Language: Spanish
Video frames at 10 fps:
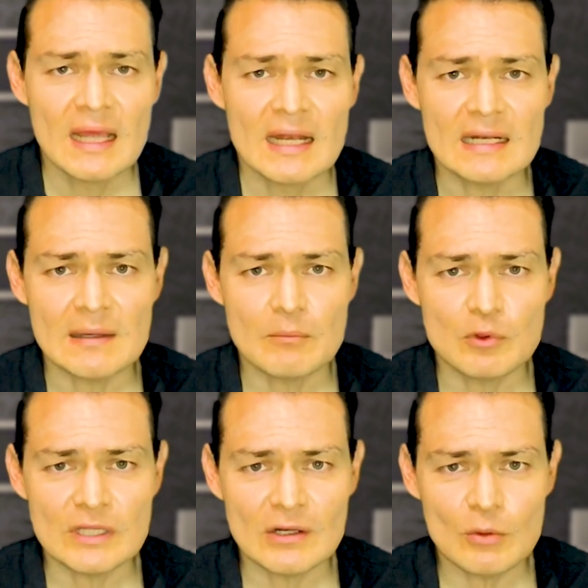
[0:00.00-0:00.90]
El
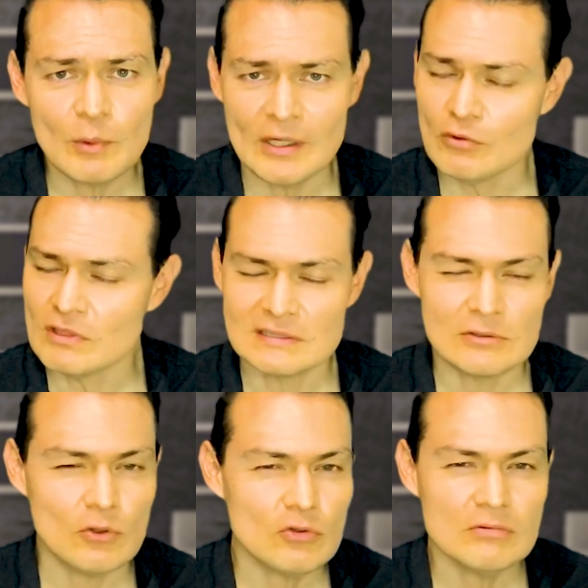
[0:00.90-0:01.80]
clenbuterol, bueno, les
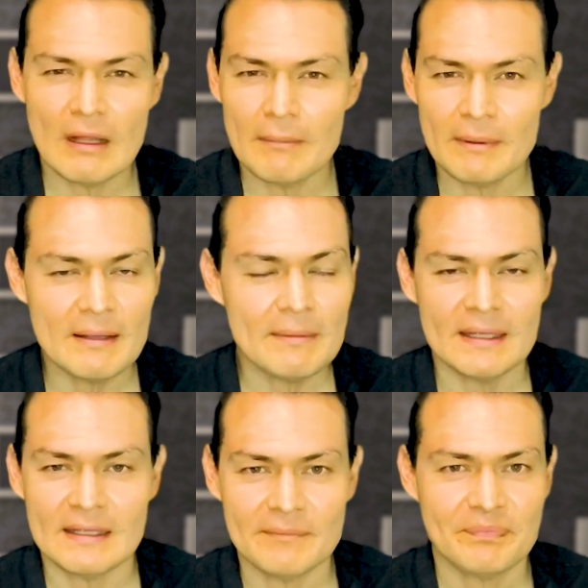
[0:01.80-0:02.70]
doy una
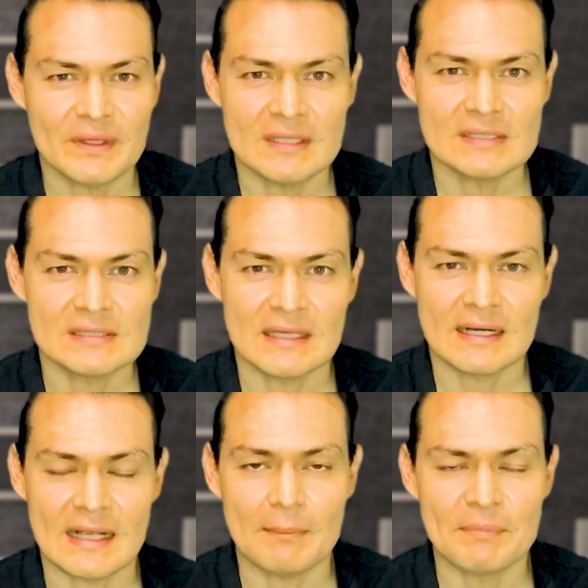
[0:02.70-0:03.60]
breve este,
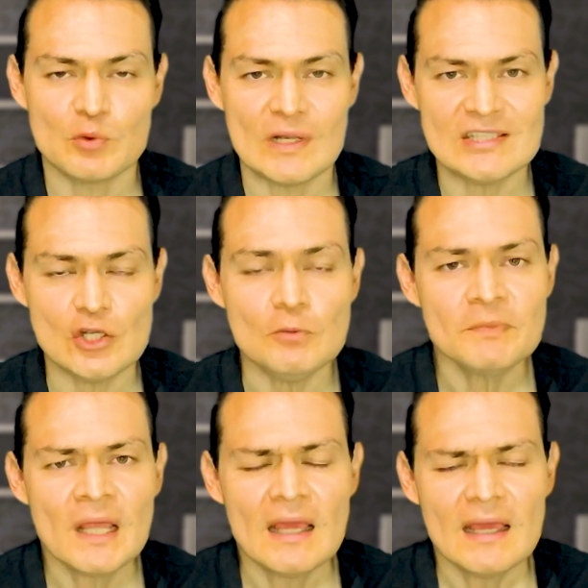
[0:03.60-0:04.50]
recapitulación.
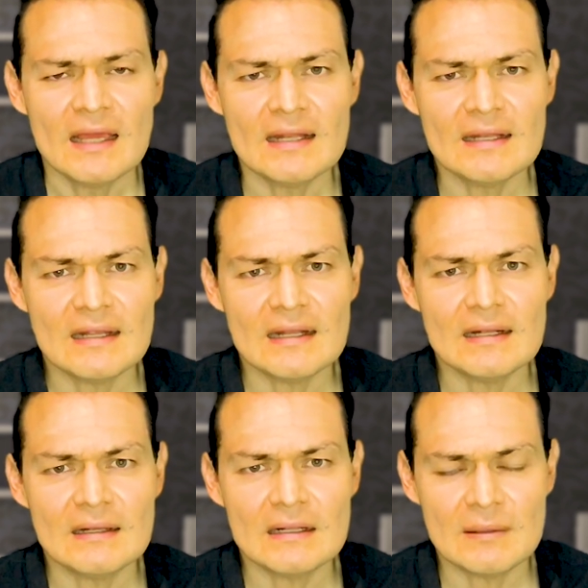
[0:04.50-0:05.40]
El,
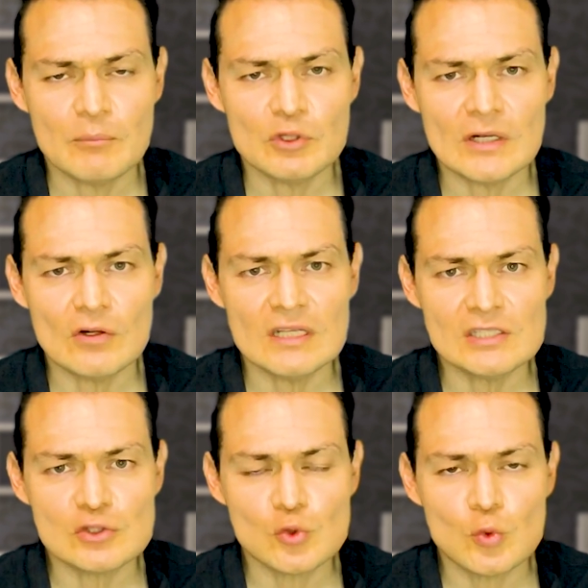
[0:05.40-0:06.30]
el clenbuterol
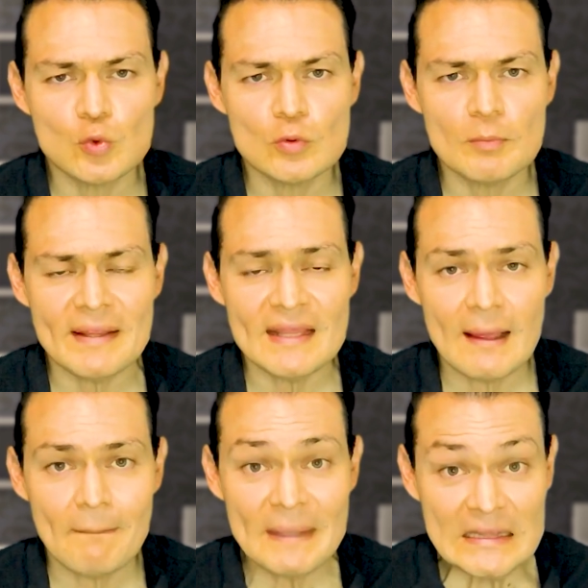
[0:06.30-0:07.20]
es un
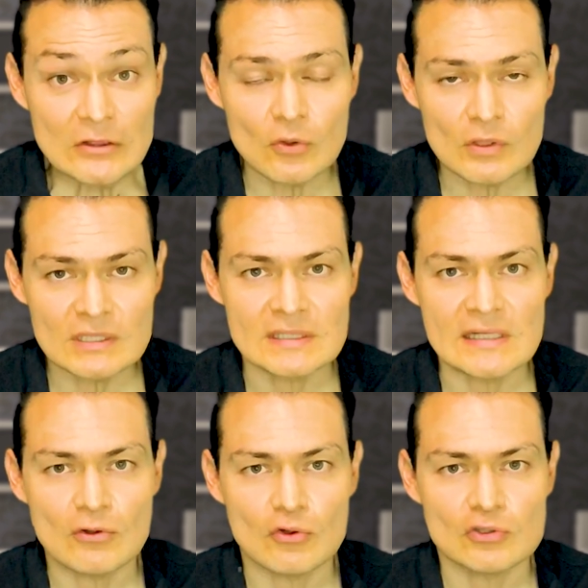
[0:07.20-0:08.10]
medicamento que se
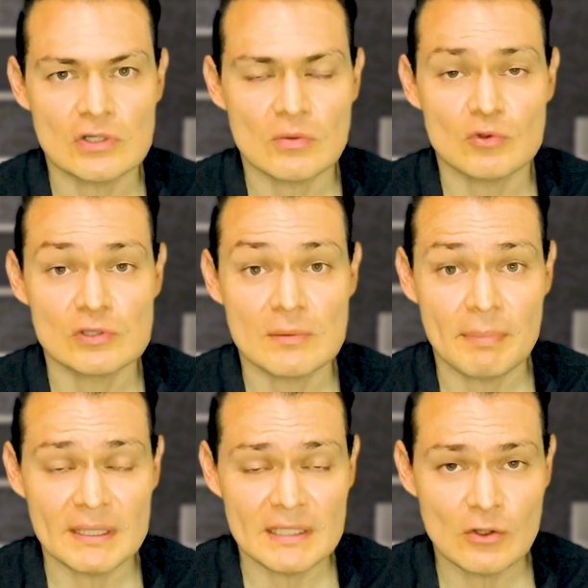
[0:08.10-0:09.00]
le conoce como
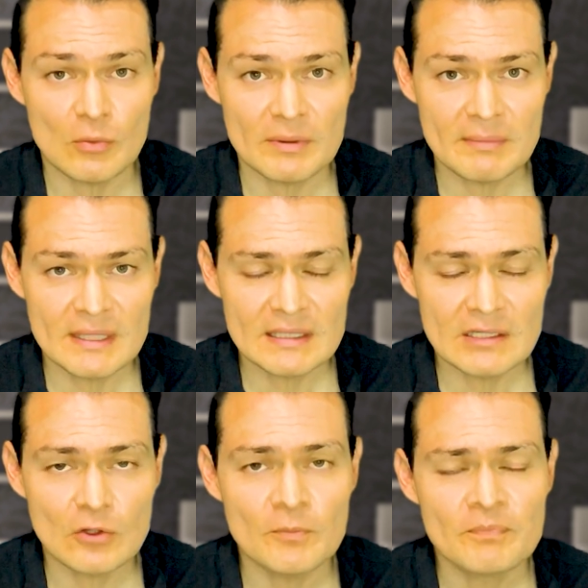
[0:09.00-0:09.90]
simpático
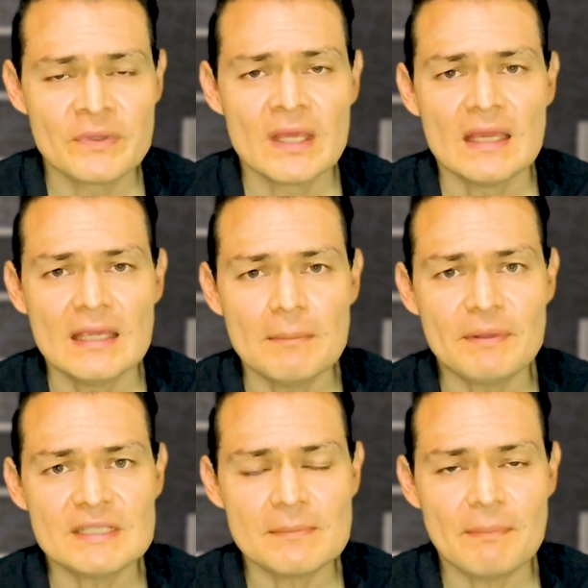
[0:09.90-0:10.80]
mimético y
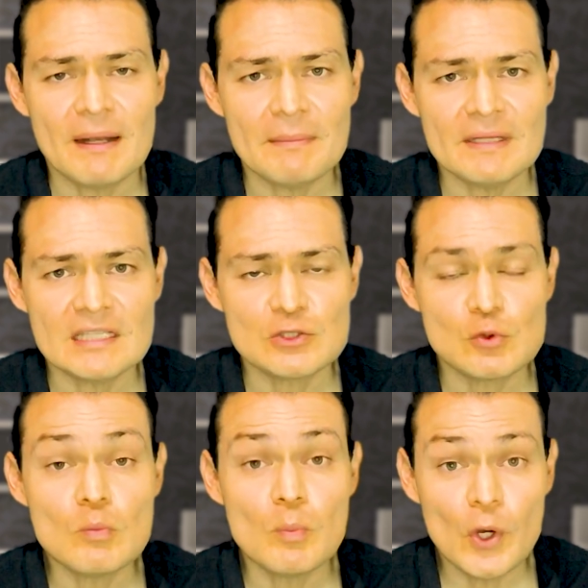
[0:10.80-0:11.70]
principalmente es
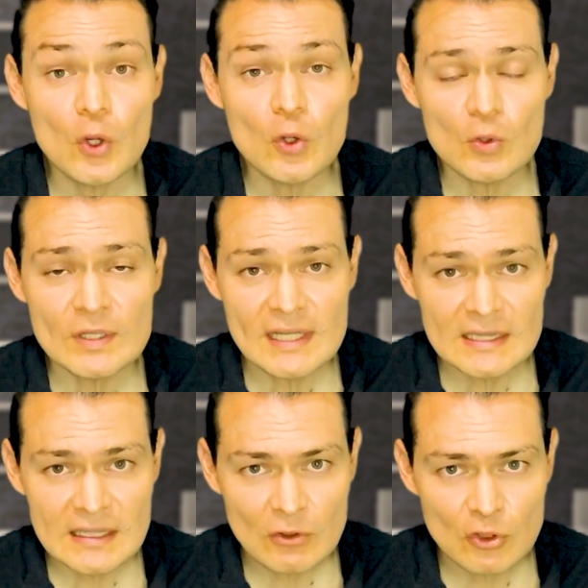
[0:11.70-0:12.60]
un
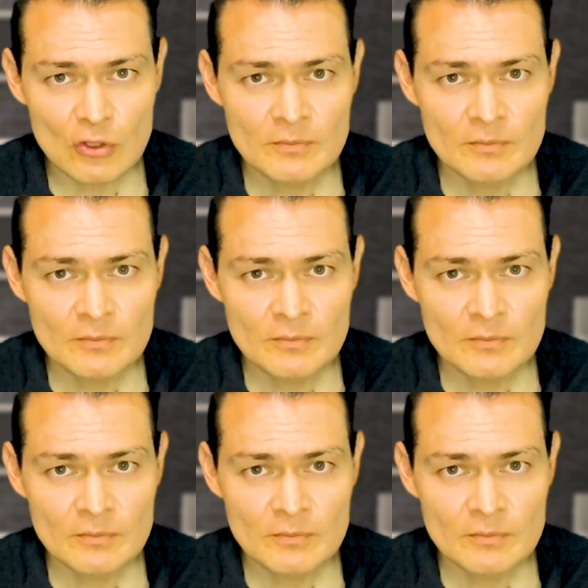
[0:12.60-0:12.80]
broncodilatador.